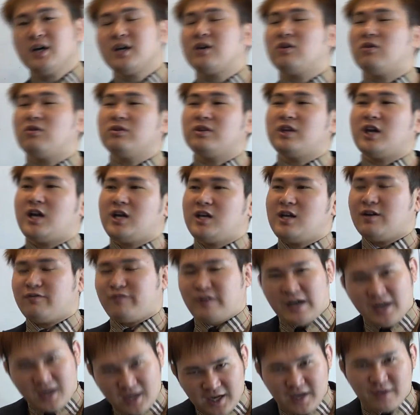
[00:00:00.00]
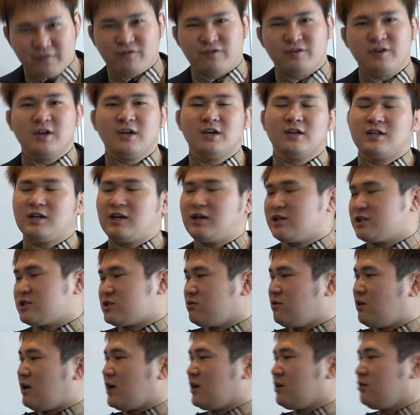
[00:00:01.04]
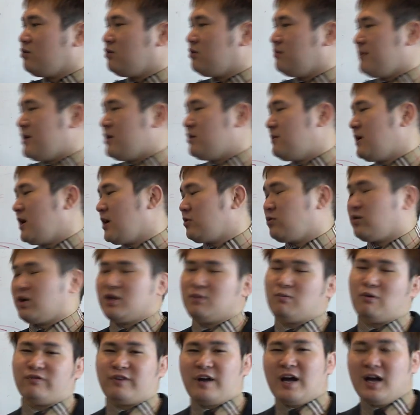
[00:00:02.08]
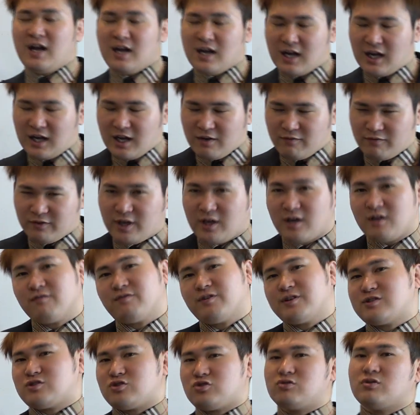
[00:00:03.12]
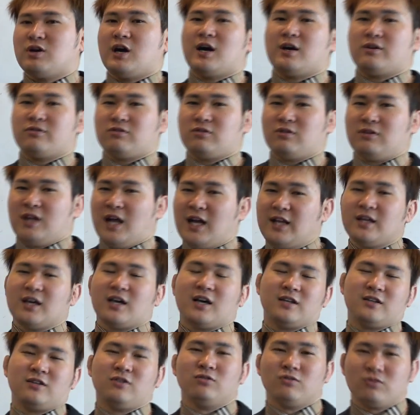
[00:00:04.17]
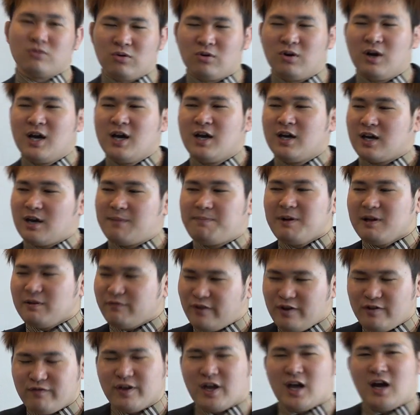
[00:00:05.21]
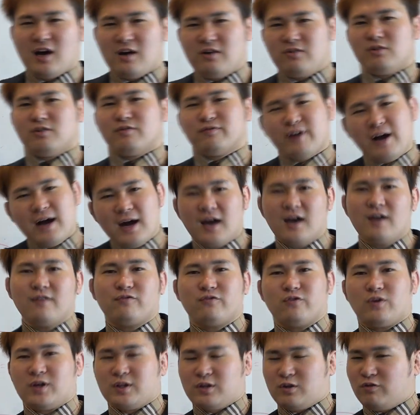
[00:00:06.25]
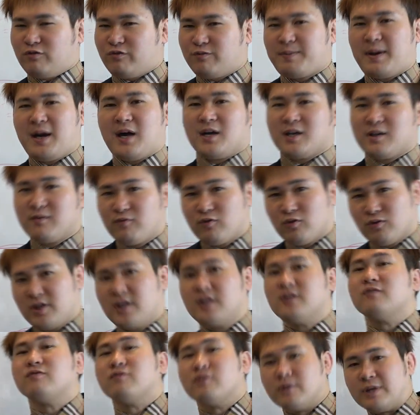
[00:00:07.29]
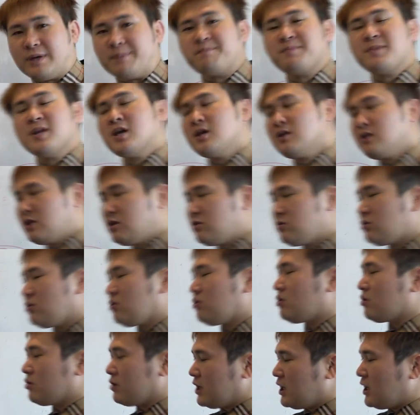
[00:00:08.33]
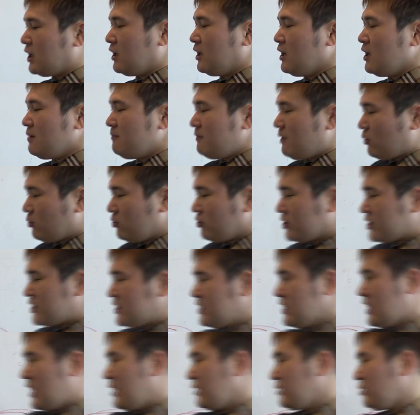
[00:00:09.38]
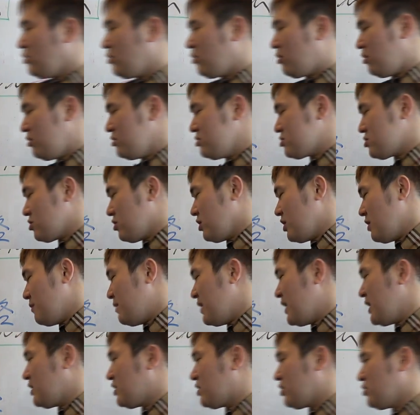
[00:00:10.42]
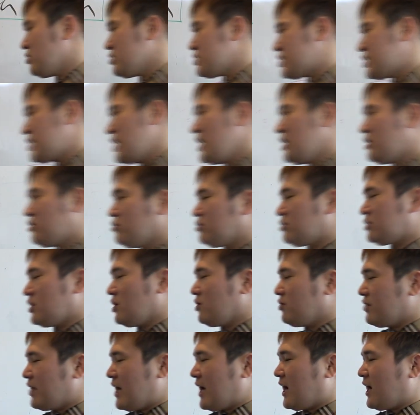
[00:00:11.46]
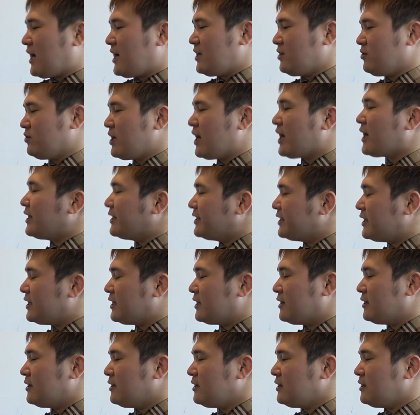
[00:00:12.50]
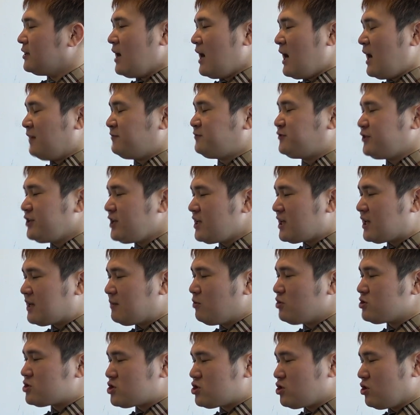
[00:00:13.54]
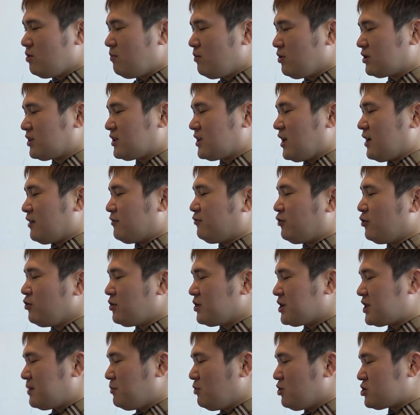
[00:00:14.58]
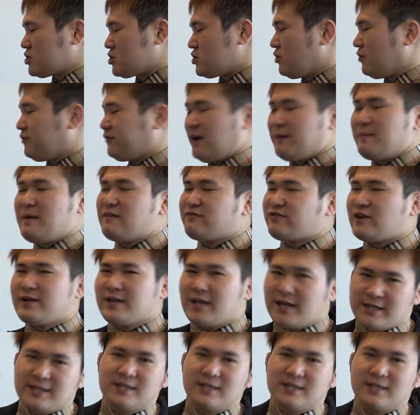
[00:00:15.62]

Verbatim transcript: 基本的には3ヶ月だから篠原のメルマガとかでも3ヶ月で偏差値10上がるってなんでかっていうとやっぱり成績上がるのに3ヶ月とかっていうスパンが必要なんですよねっていうところで、まあ、この気合と根性で勉強していくっていう流れの中で熱い気持ちを持ったらその気持ちを冷まさな